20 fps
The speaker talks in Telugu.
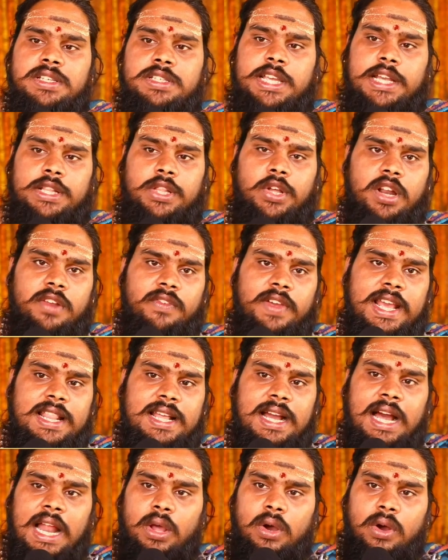
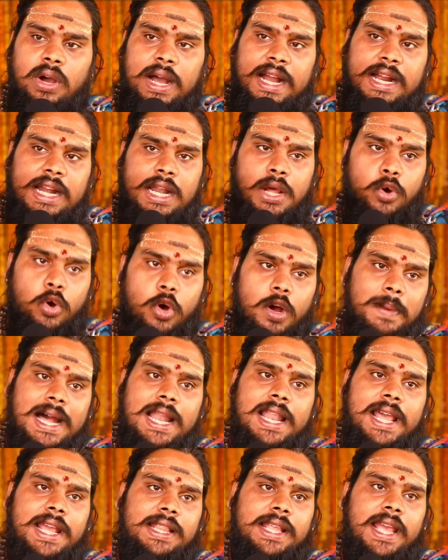చతుర్వేదాలు అక్కడ
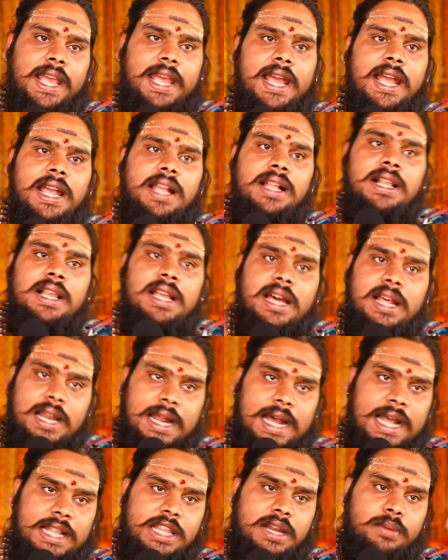హోమాలు అయితే
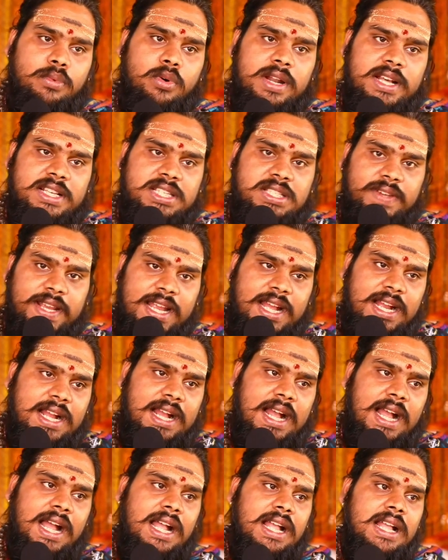రాత్రిపూట
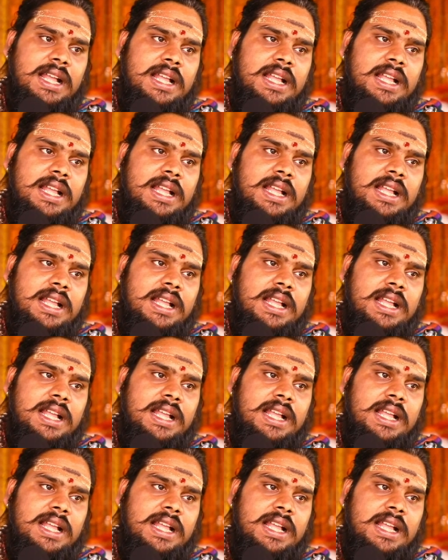స్వయంగా